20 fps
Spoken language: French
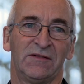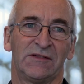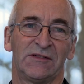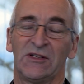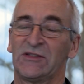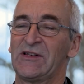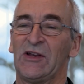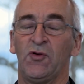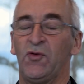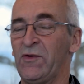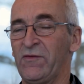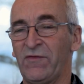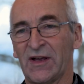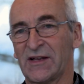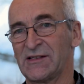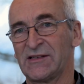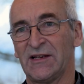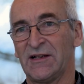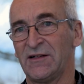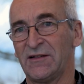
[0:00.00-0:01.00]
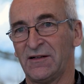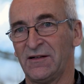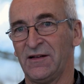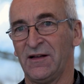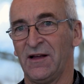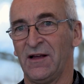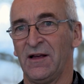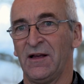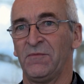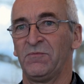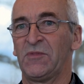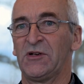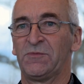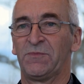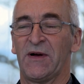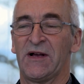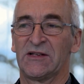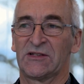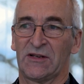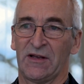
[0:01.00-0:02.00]
ça, c'est universel. Je
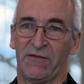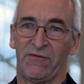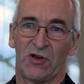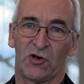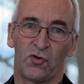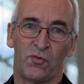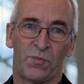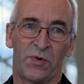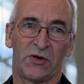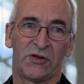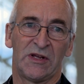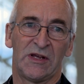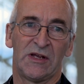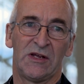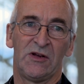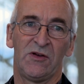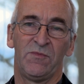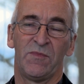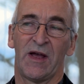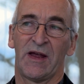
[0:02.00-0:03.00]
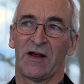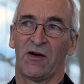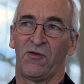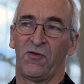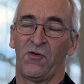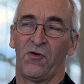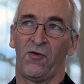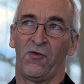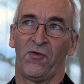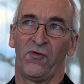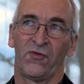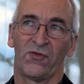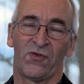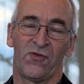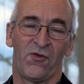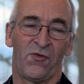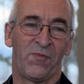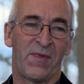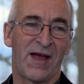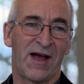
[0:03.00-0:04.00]
pense qu'avec UPADI, ben,
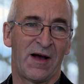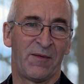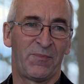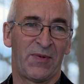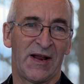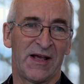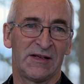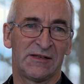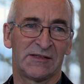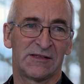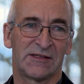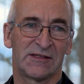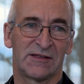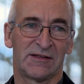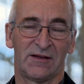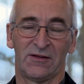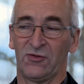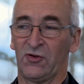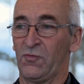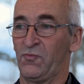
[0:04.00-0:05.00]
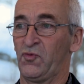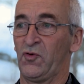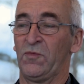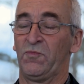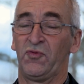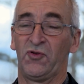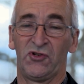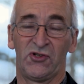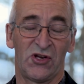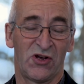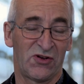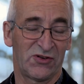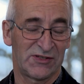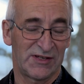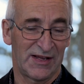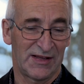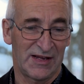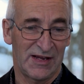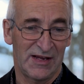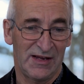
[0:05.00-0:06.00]
on, met en place euh, depuis plusieurs
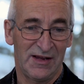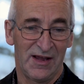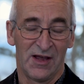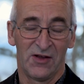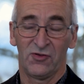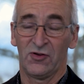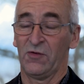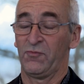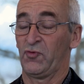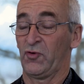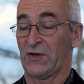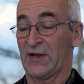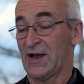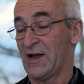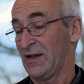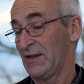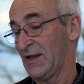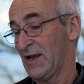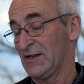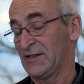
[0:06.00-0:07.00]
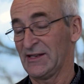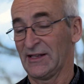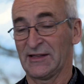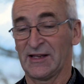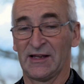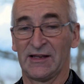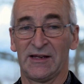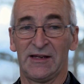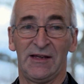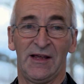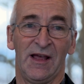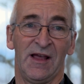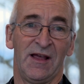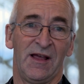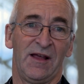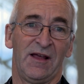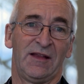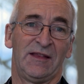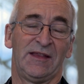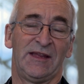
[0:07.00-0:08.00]
années, depuis 30 ans cette année,
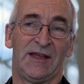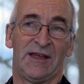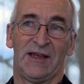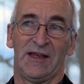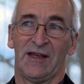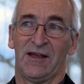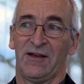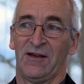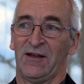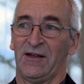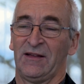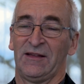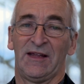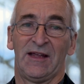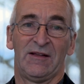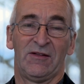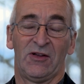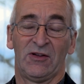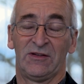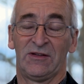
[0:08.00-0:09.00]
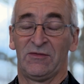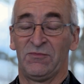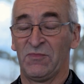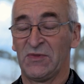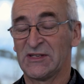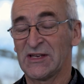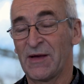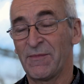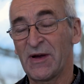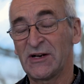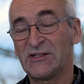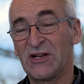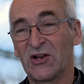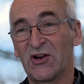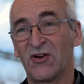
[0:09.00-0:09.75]
euh, des, mises en marché